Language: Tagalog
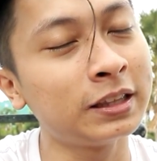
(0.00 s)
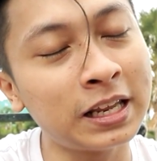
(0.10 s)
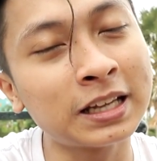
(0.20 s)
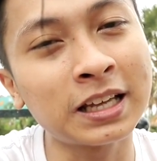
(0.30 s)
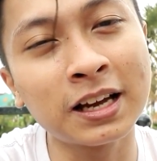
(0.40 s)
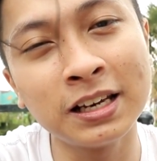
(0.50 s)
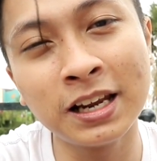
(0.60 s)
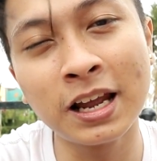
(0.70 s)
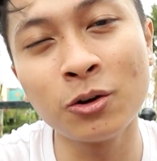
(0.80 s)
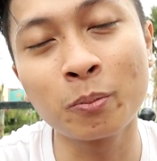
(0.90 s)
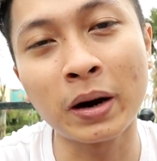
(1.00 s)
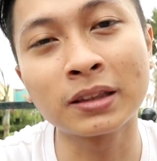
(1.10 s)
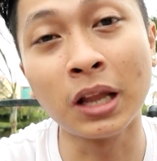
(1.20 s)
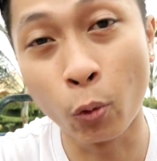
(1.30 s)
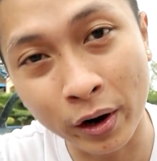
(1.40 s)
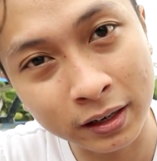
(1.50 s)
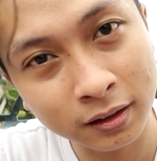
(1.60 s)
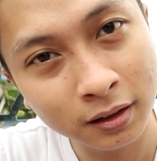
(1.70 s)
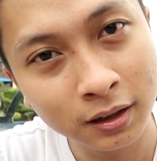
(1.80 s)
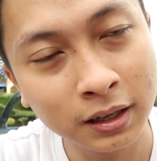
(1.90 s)
tinatanggal nila yung part na work
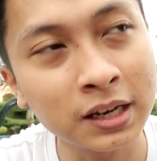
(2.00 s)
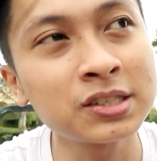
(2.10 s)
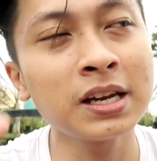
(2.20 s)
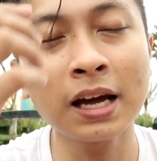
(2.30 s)
kasi